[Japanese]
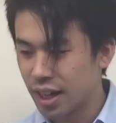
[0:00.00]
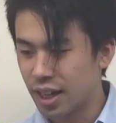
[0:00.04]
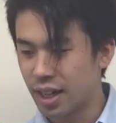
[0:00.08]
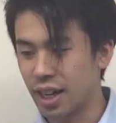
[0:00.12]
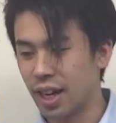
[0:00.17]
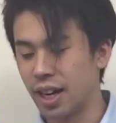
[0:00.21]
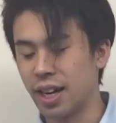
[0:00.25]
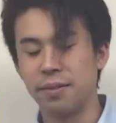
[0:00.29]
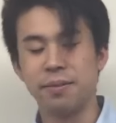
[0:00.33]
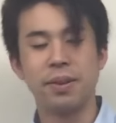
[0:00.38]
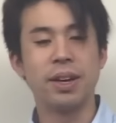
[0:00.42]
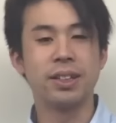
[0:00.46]

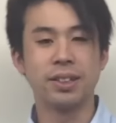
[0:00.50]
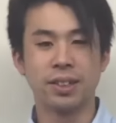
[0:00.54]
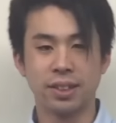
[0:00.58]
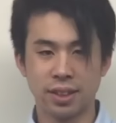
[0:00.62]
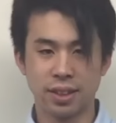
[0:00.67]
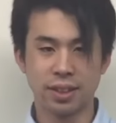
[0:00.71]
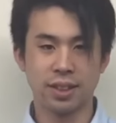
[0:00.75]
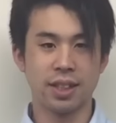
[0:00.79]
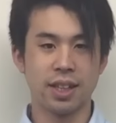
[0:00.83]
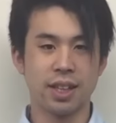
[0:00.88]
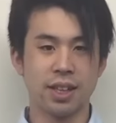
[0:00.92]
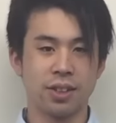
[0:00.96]
やりま
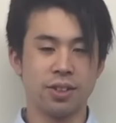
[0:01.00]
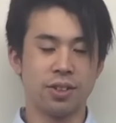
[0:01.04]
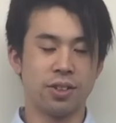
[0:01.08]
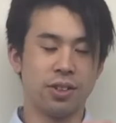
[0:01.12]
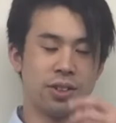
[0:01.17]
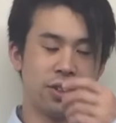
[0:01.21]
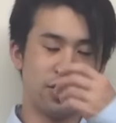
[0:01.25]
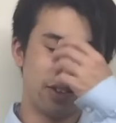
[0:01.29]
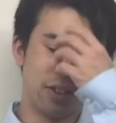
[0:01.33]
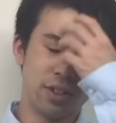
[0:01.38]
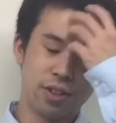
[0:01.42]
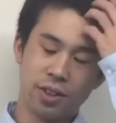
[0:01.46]
す。えっ、ー、
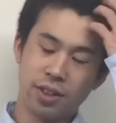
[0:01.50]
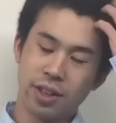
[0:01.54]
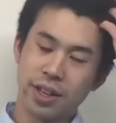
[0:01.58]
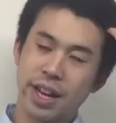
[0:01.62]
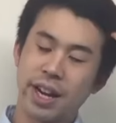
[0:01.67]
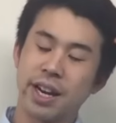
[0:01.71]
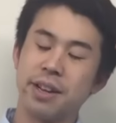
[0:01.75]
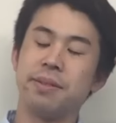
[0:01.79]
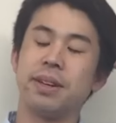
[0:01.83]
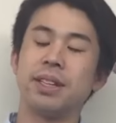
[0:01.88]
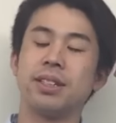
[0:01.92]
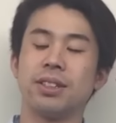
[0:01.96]
と、
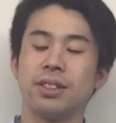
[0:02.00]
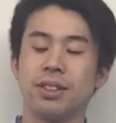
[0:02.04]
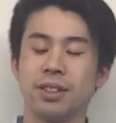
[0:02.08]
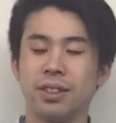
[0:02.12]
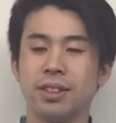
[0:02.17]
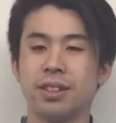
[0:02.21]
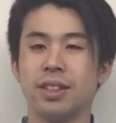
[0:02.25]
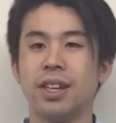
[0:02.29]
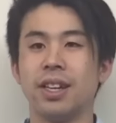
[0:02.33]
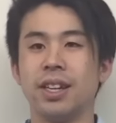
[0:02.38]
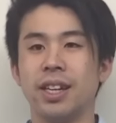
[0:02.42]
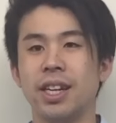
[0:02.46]
やりま
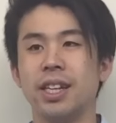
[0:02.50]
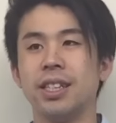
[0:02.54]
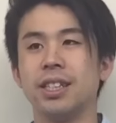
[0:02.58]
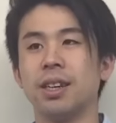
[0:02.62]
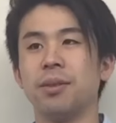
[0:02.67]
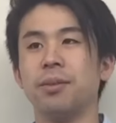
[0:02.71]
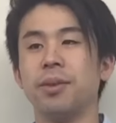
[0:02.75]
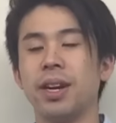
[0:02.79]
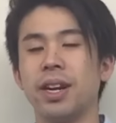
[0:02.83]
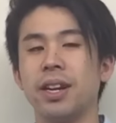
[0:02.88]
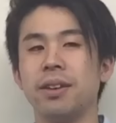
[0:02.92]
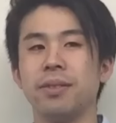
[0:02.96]
す。はい、
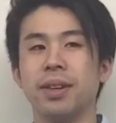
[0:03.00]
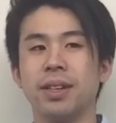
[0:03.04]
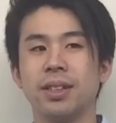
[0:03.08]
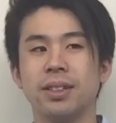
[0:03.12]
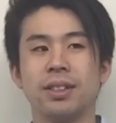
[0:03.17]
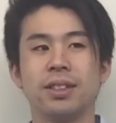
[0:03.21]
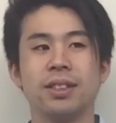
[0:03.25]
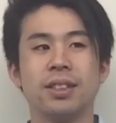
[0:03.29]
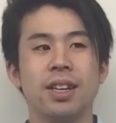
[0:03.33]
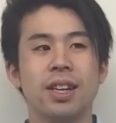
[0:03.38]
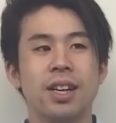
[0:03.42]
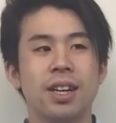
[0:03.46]
レーザーもやりま
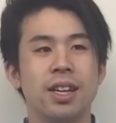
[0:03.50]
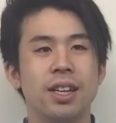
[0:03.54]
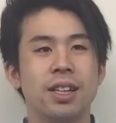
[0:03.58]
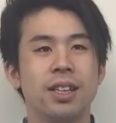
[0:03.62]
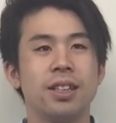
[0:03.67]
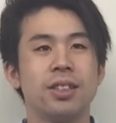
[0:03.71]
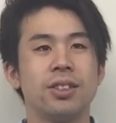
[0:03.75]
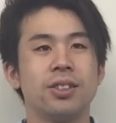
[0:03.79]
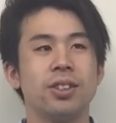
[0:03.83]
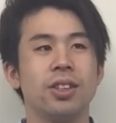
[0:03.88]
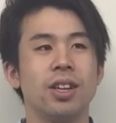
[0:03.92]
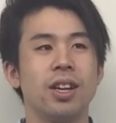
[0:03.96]
す。
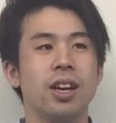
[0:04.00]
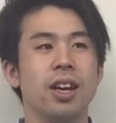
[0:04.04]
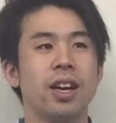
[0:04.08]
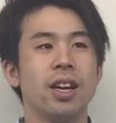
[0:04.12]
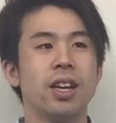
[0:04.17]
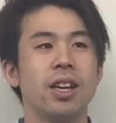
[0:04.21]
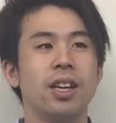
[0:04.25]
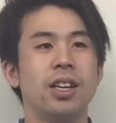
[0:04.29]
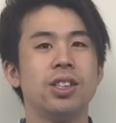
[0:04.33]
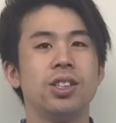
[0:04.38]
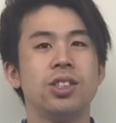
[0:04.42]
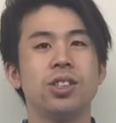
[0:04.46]
ですの
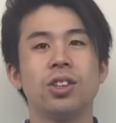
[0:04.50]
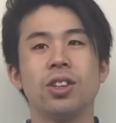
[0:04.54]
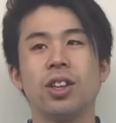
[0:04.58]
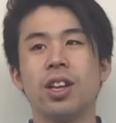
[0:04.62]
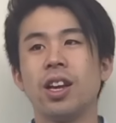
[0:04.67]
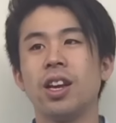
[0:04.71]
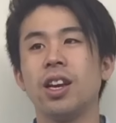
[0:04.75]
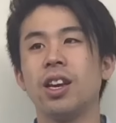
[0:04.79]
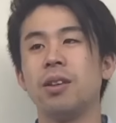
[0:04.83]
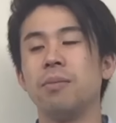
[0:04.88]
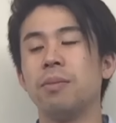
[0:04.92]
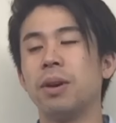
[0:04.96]
で、一応
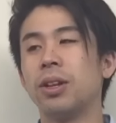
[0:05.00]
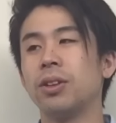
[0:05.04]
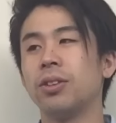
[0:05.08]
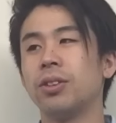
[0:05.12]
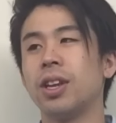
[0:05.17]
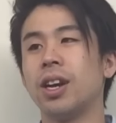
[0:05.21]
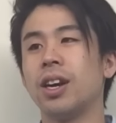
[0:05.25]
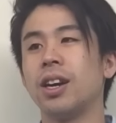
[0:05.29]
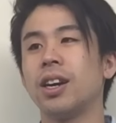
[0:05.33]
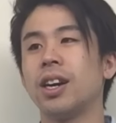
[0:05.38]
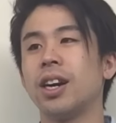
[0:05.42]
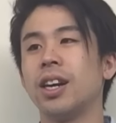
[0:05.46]
ね、今
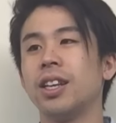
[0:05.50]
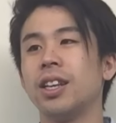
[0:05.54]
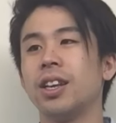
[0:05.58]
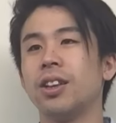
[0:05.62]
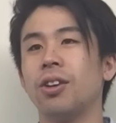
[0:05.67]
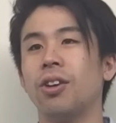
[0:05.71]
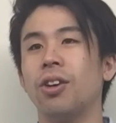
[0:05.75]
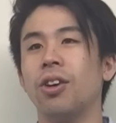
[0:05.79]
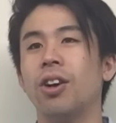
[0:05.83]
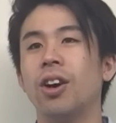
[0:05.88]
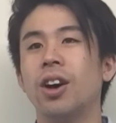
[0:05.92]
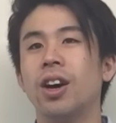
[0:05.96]
の段階で
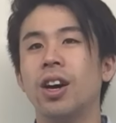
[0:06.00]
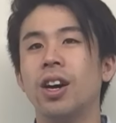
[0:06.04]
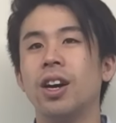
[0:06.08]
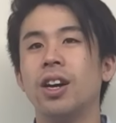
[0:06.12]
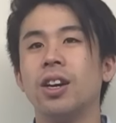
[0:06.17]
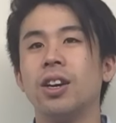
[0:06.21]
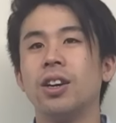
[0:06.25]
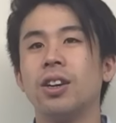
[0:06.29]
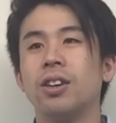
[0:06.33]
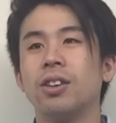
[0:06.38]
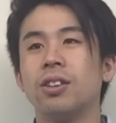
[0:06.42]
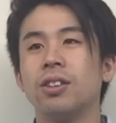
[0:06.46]
の、
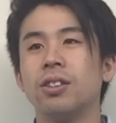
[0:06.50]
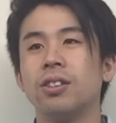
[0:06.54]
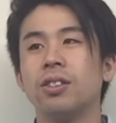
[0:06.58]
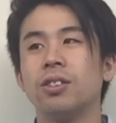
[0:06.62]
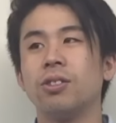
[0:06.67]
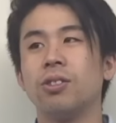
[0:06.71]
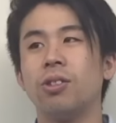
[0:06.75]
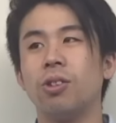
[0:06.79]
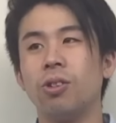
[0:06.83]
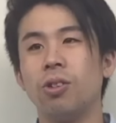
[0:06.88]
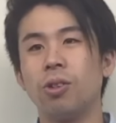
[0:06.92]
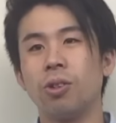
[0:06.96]

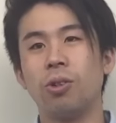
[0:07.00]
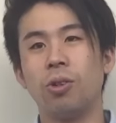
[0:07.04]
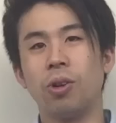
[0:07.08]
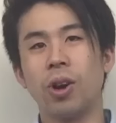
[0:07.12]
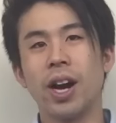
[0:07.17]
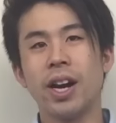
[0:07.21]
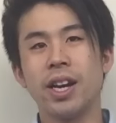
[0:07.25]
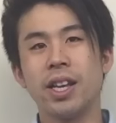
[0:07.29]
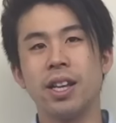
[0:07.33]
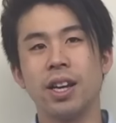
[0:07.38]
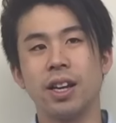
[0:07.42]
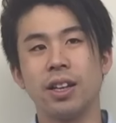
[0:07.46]
ごご
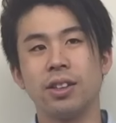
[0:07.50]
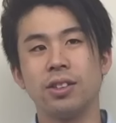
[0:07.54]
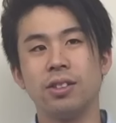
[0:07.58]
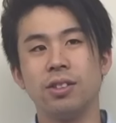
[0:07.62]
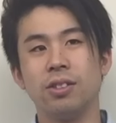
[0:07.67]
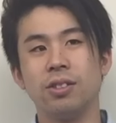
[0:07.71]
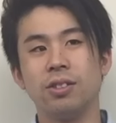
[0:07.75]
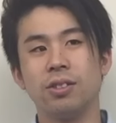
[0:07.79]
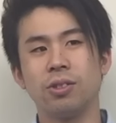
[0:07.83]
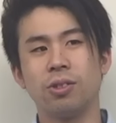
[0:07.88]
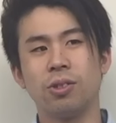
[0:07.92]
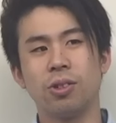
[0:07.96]
ライダーっ
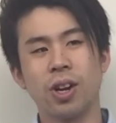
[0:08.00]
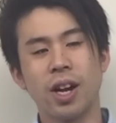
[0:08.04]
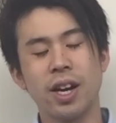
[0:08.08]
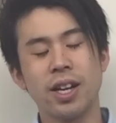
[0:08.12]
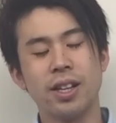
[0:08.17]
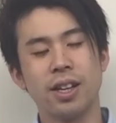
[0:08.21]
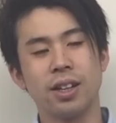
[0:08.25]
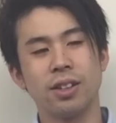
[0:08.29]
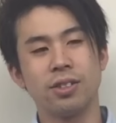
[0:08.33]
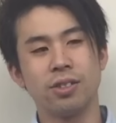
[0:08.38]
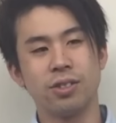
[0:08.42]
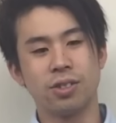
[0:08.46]
て、ご
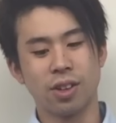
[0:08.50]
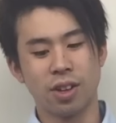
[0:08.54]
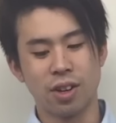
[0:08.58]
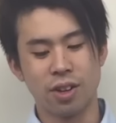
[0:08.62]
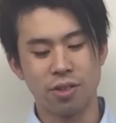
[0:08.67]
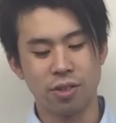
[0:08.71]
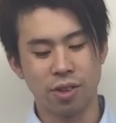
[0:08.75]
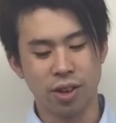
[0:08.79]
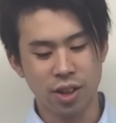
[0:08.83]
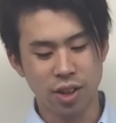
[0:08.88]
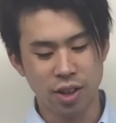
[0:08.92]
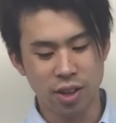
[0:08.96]
ライダーって言ったら
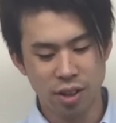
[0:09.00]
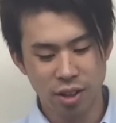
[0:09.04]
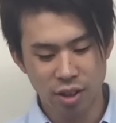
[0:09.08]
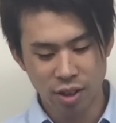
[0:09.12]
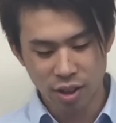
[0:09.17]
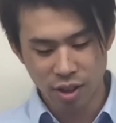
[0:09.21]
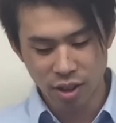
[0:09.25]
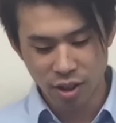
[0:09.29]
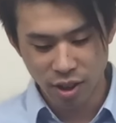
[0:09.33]
いいのかな